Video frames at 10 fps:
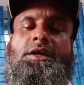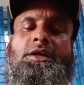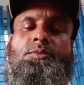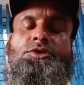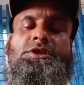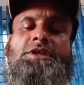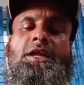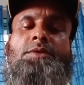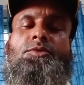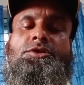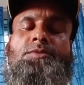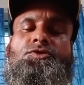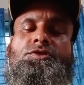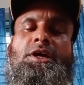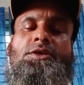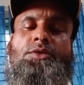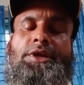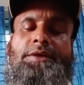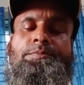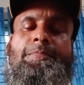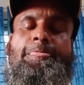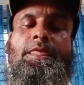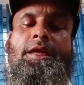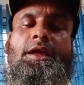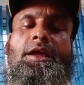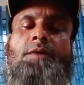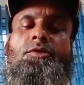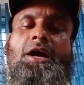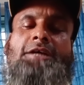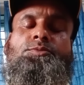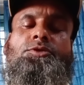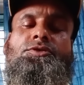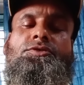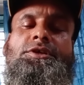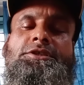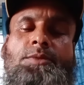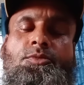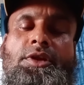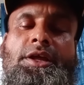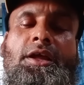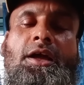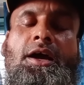এই প্রতিষ্ঠানে প্রথম যোগদান করি এবং আজ পর্যন্ত হিসাব করলে